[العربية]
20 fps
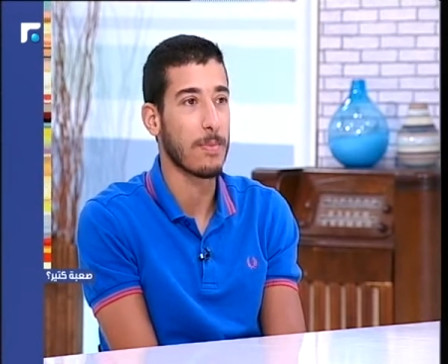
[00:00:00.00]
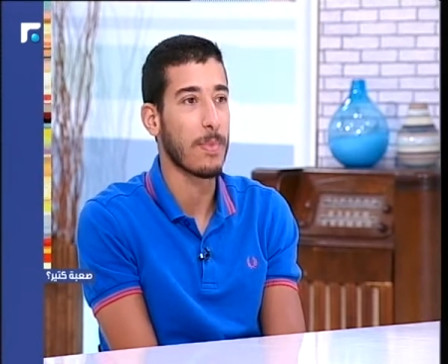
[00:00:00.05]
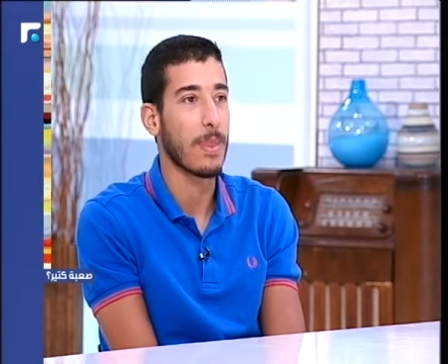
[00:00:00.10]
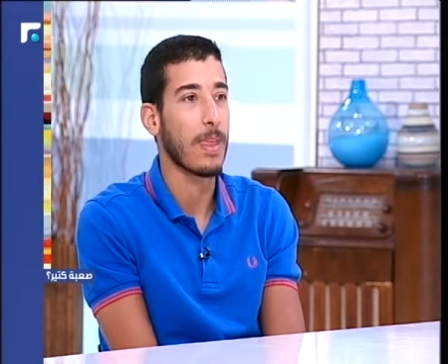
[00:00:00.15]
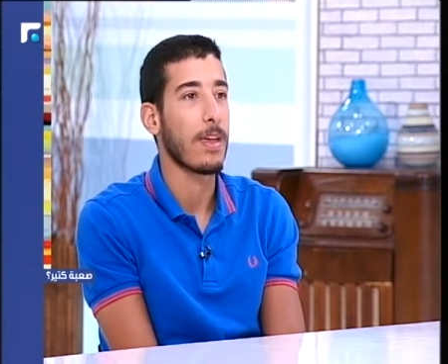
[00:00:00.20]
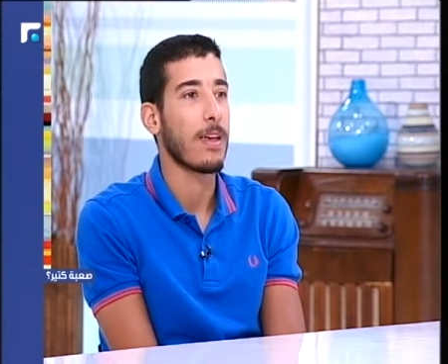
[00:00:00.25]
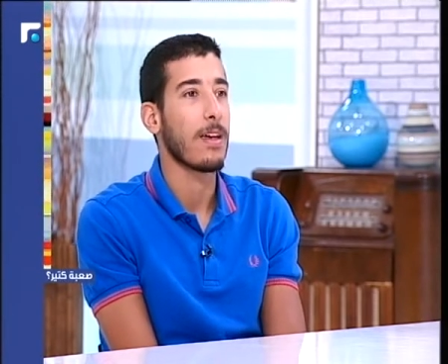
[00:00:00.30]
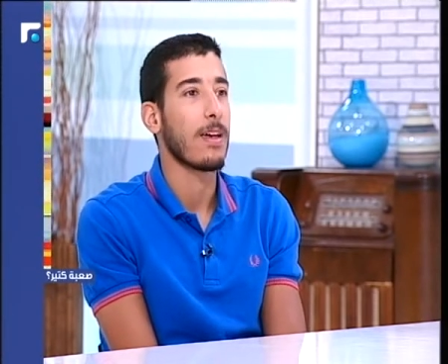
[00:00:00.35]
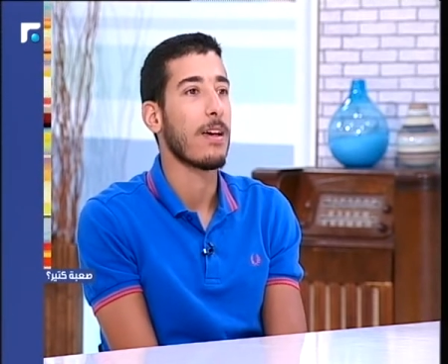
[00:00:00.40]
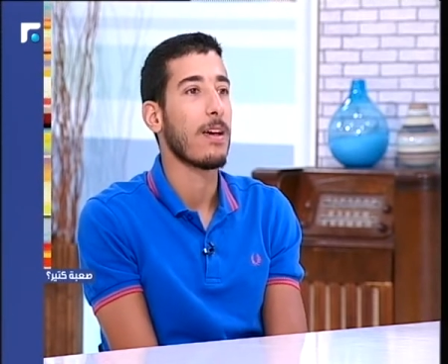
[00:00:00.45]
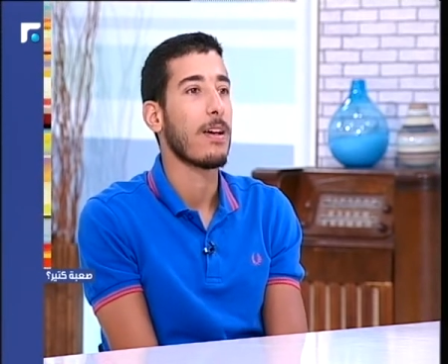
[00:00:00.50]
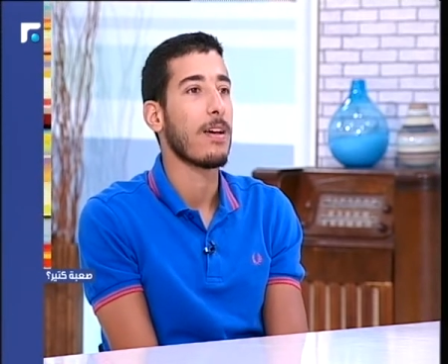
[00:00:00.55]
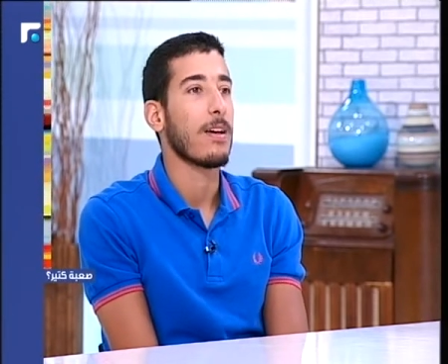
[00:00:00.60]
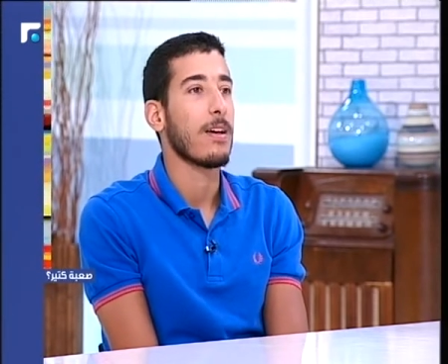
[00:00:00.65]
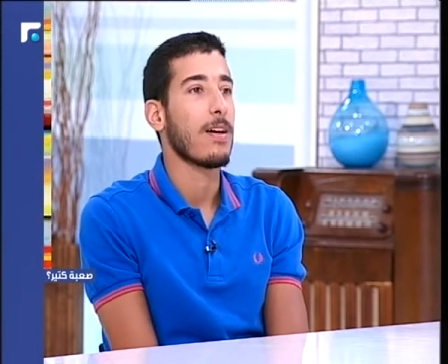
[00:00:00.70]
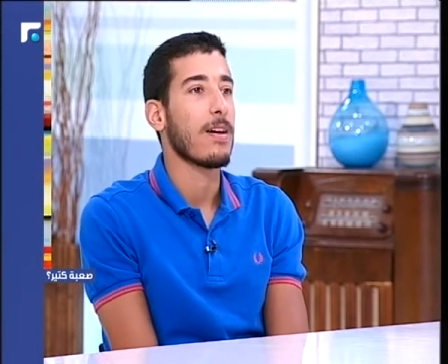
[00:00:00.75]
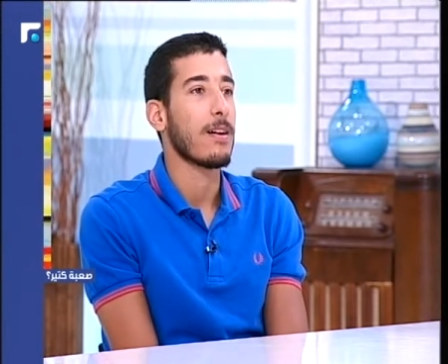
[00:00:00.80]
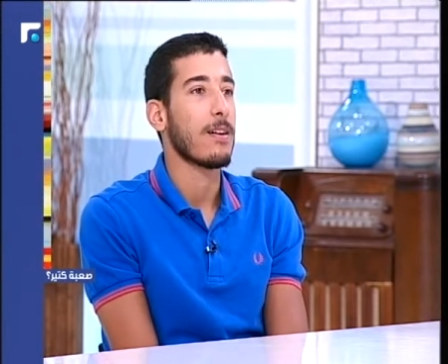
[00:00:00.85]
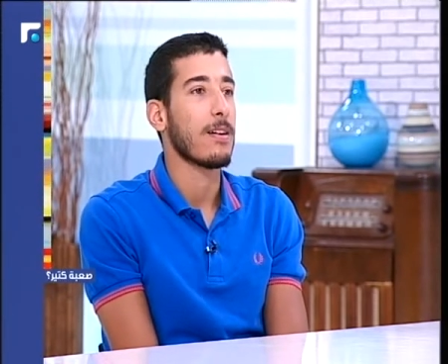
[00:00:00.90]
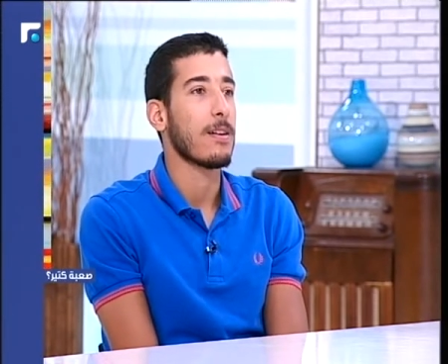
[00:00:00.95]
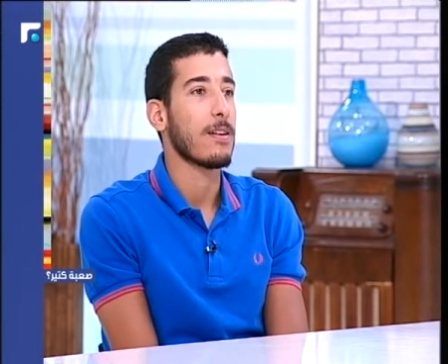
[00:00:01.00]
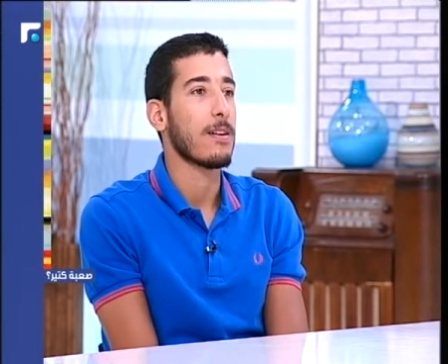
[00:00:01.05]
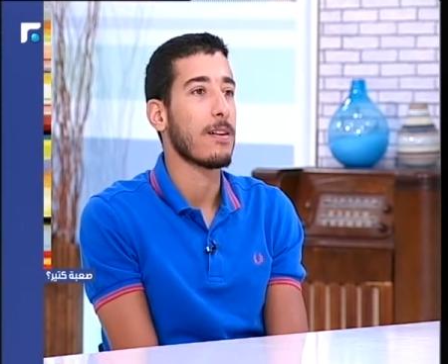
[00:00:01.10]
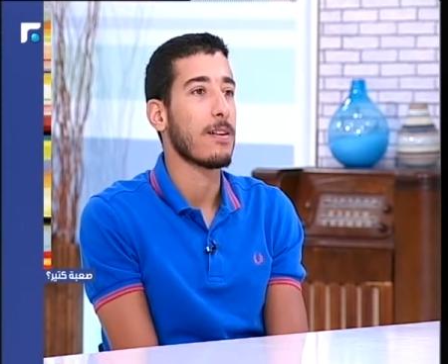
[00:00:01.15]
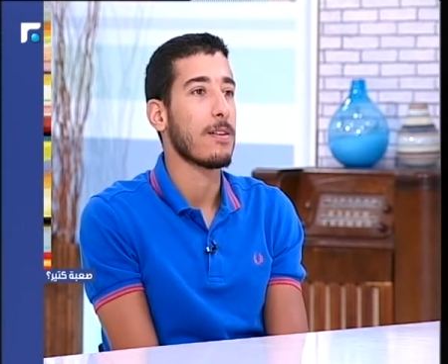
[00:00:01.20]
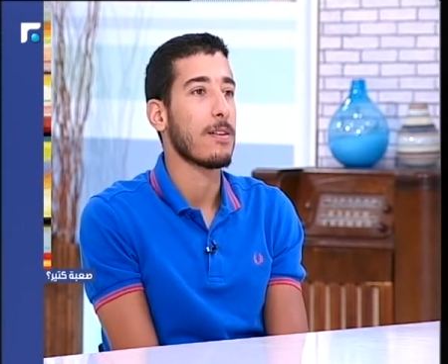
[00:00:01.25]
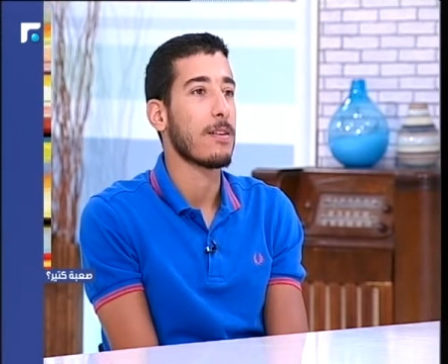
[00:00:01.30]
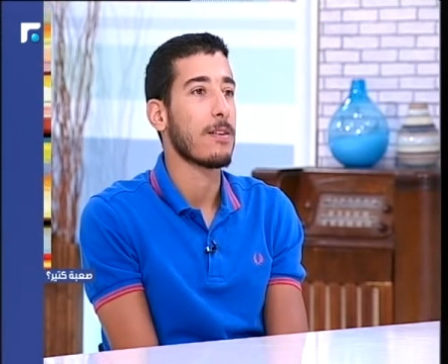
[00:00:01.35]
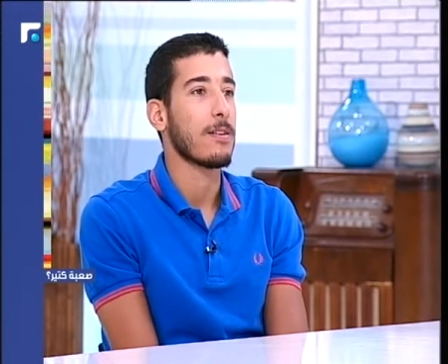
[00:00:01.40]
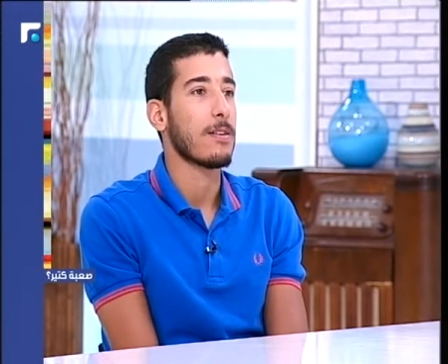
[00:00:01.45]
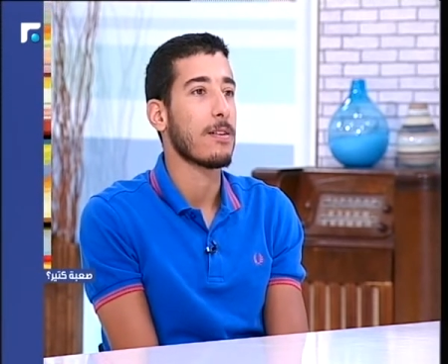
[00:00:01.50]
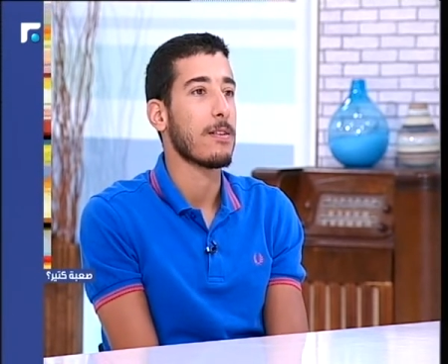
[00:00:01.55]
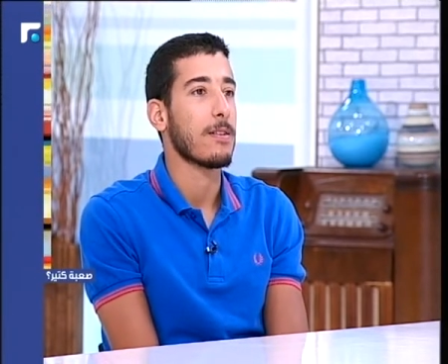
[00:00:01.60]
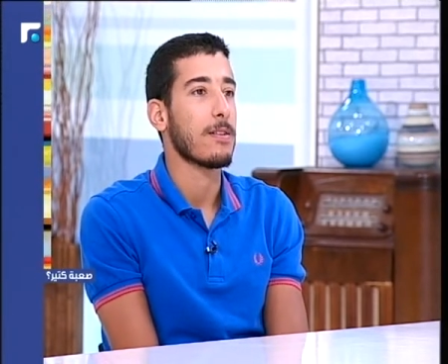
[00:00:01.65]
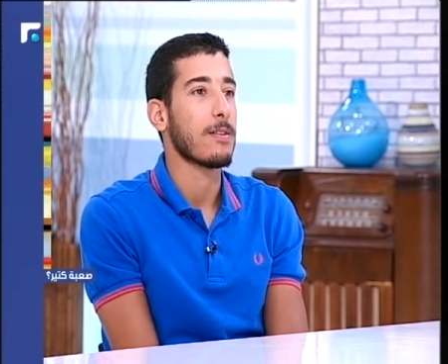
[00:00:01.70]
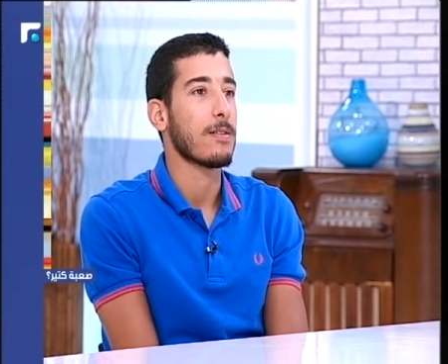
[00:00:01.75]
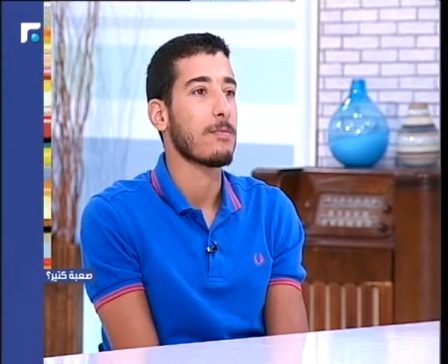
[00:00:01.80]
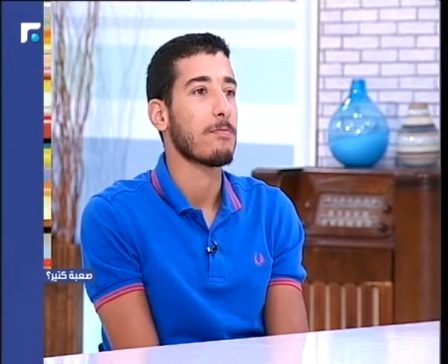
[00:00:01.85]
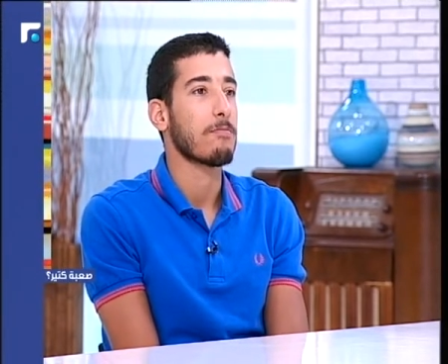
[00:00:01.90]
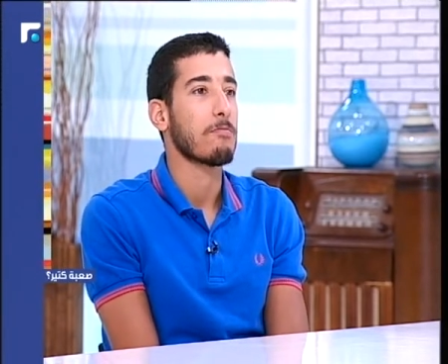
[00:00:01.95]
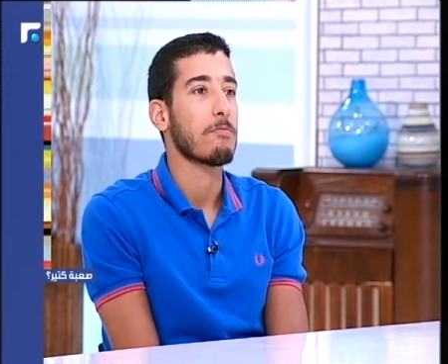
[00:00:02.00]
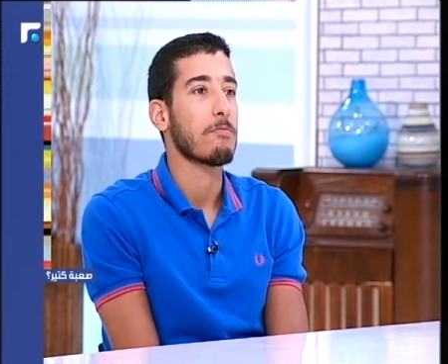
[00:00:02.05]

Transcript: نعم. آه،